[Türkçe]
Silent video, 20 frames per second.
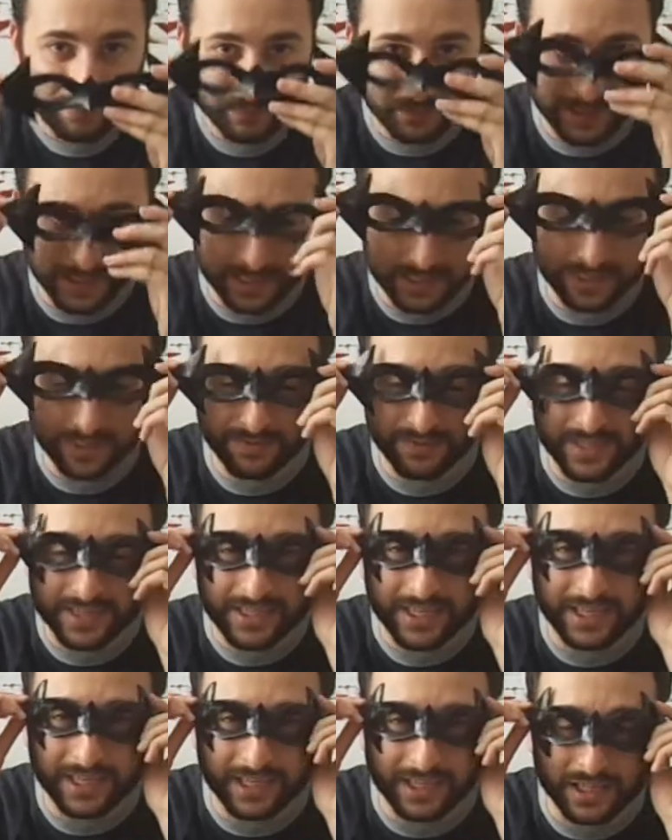lastik
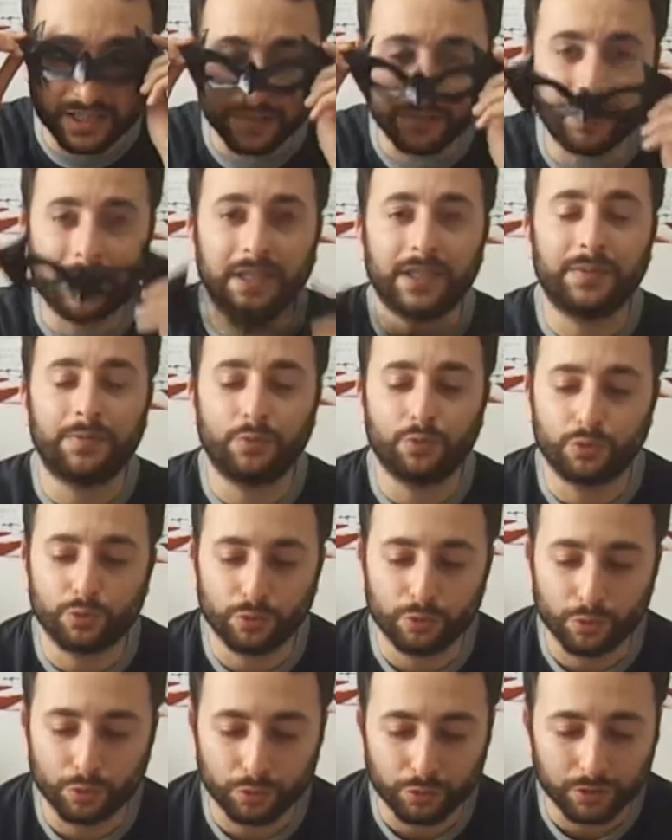vesaireyle de bağlayıp
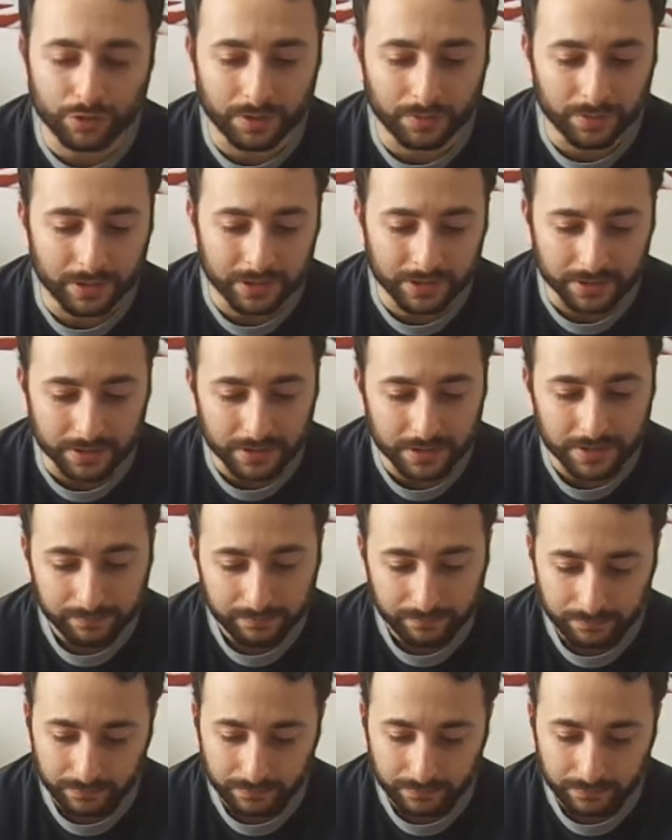yüzünüze oturtabilirsiniz.